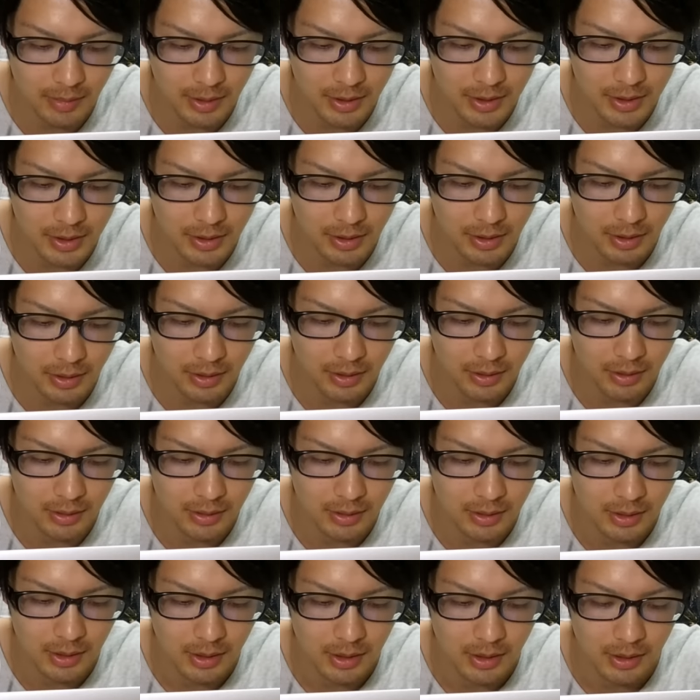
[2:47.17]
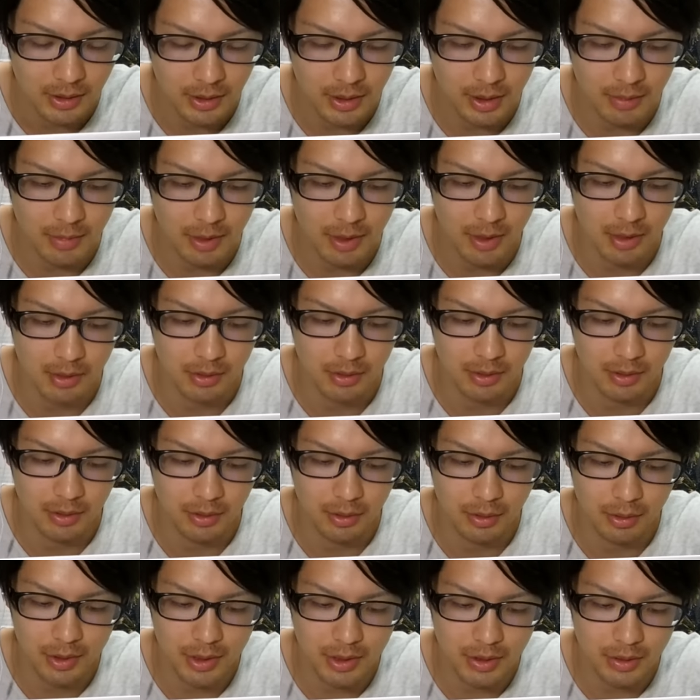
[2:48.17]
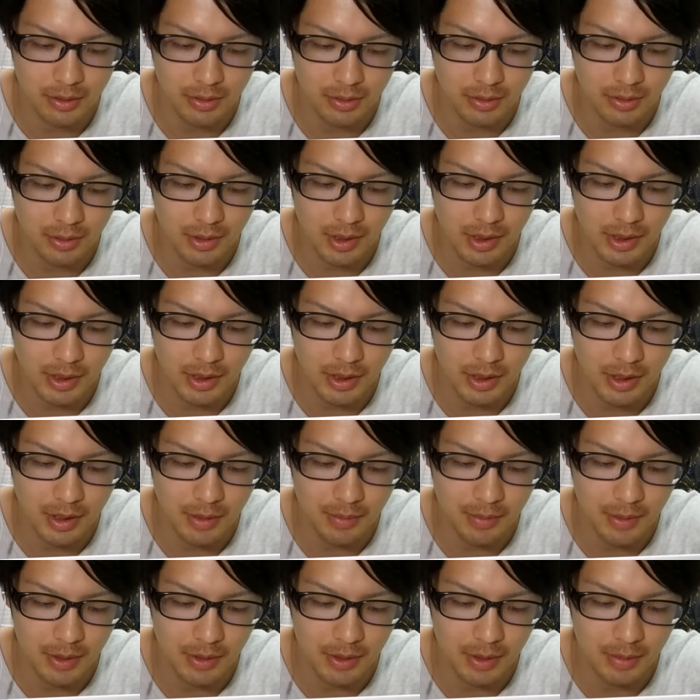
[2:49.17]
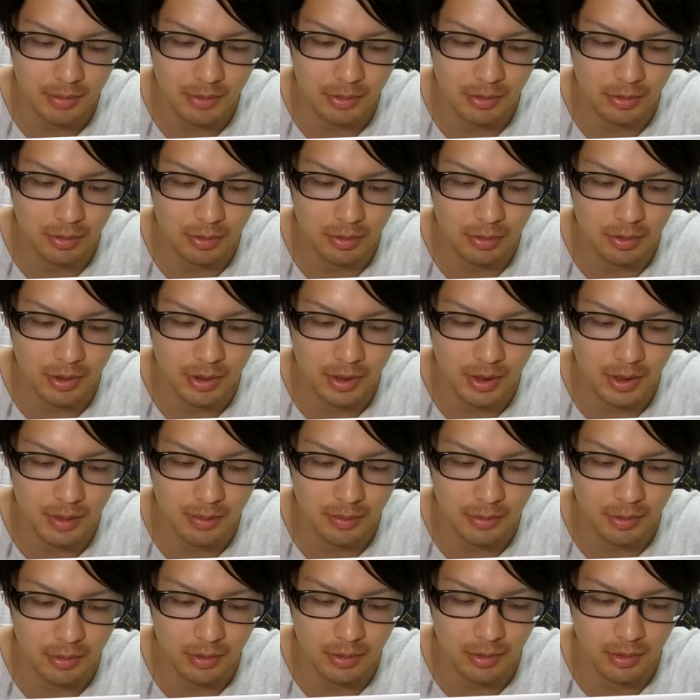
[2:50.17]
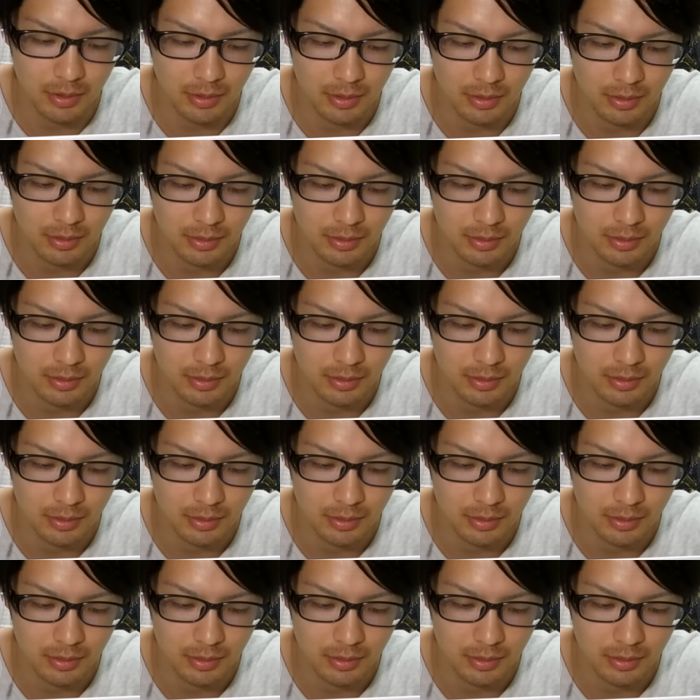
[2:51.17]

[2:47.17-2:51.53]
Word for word: マジかてかまあ50体入れれば多分どのキャラも